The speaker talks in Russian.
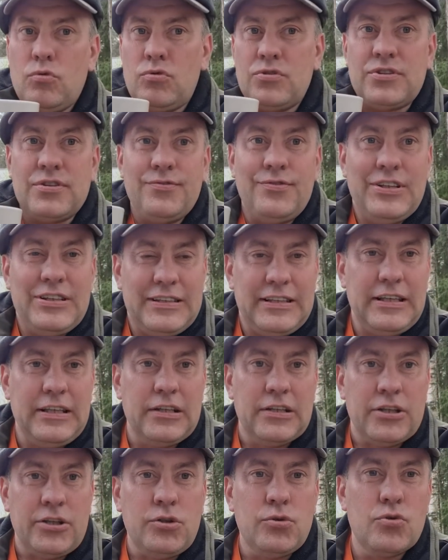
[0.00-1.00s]

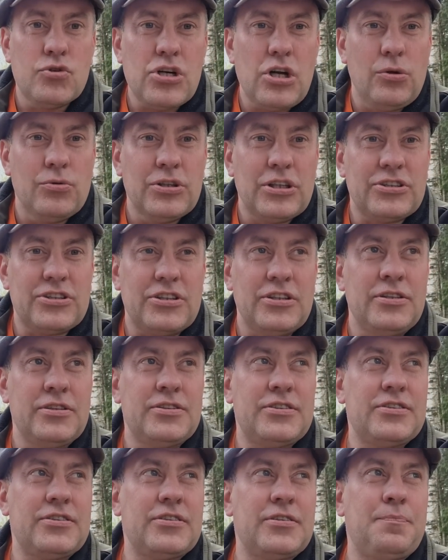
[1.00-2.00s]
светилы. Неужели у нас из
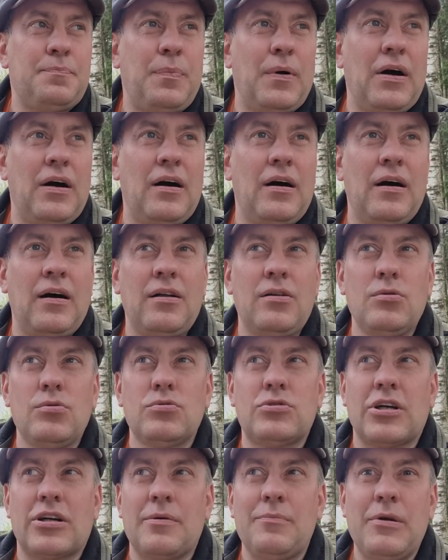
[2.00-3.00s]

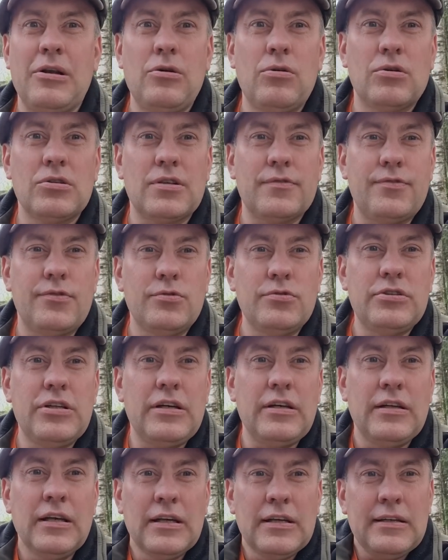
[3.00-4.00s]
полутора миллионов
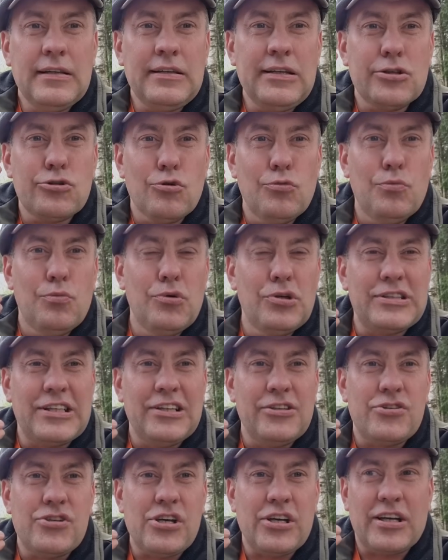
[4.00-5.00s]
людей нету
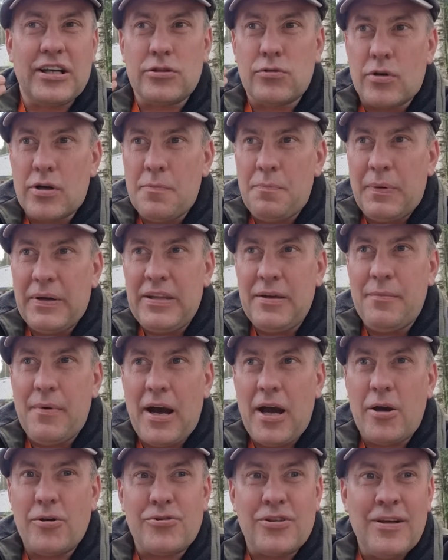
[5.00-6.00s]
мыслящих, которые
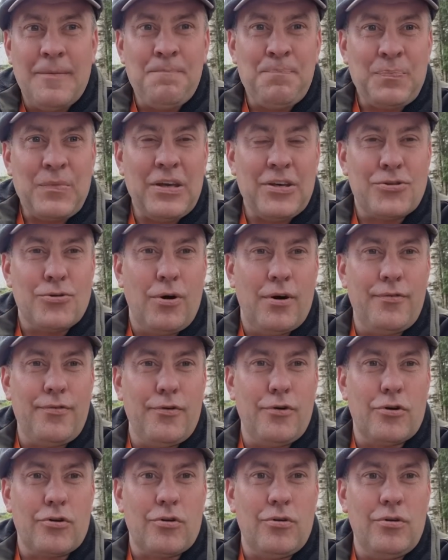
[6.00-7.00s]
понимают эту
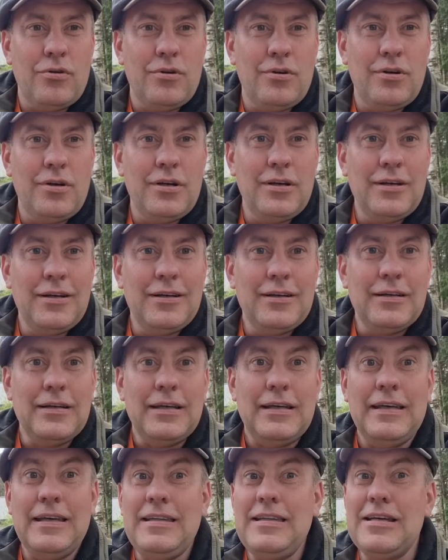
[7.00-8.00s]
аферу?
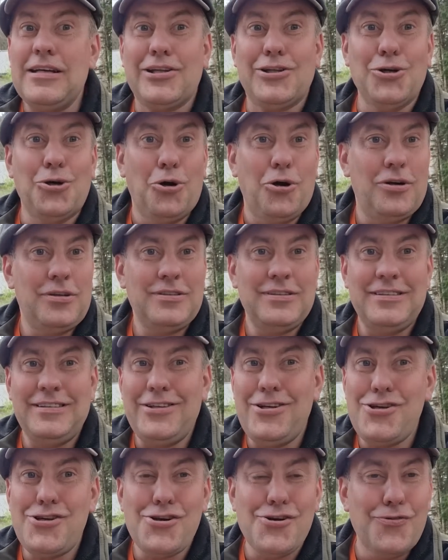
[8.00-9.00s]
И никто
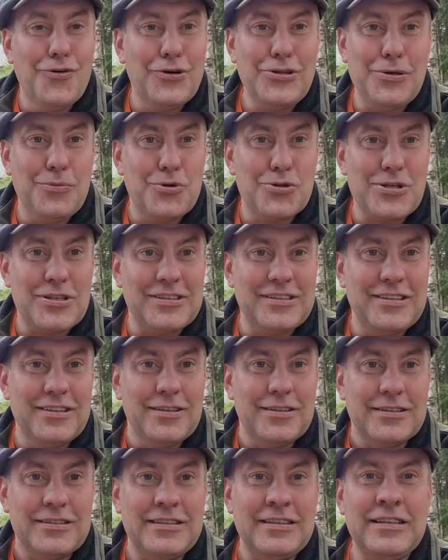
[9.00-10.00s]
ничего не может
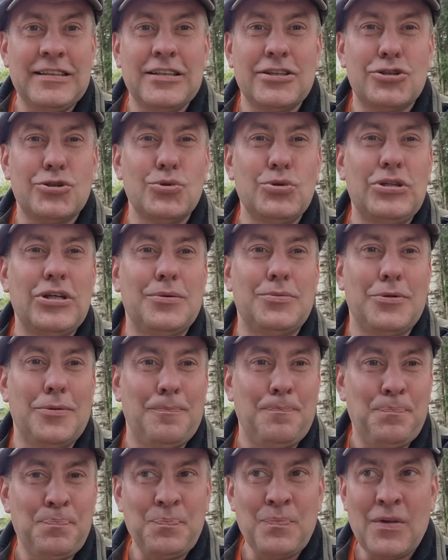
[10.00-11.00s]
сделать ни на
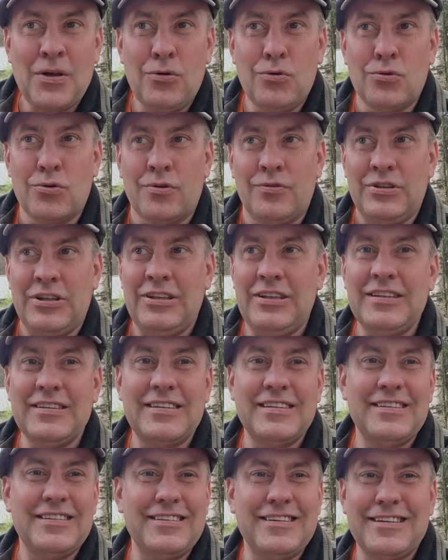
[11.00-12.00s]
судебном уровне, ни
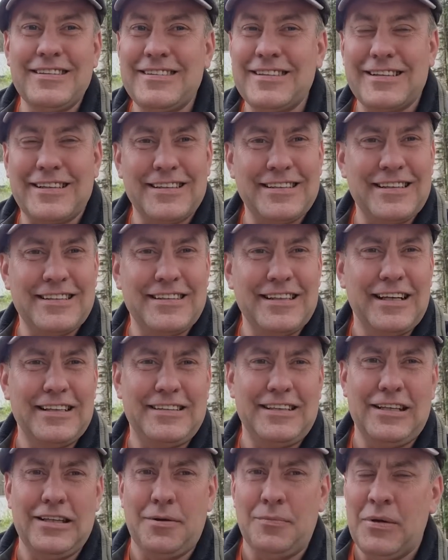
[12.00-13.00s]
на
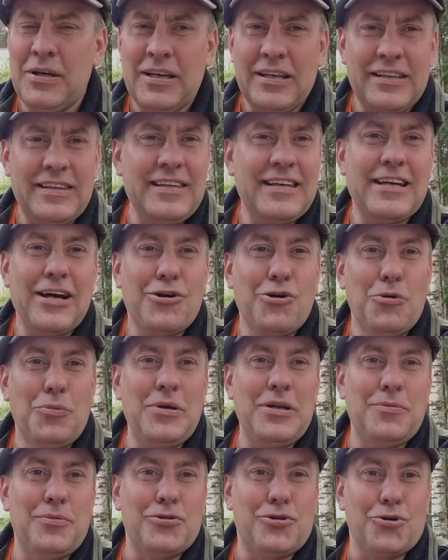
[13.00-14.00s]
законодательном, ни
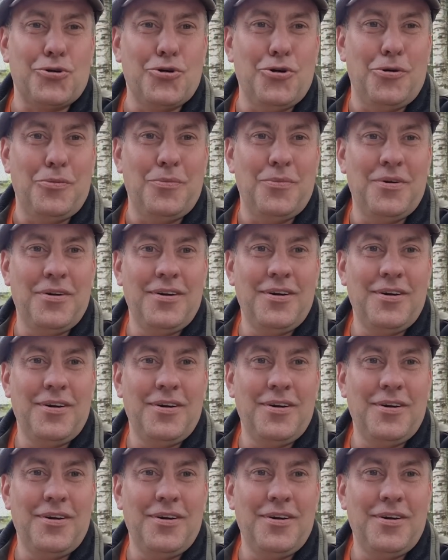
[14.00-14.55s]
каком-либо другом.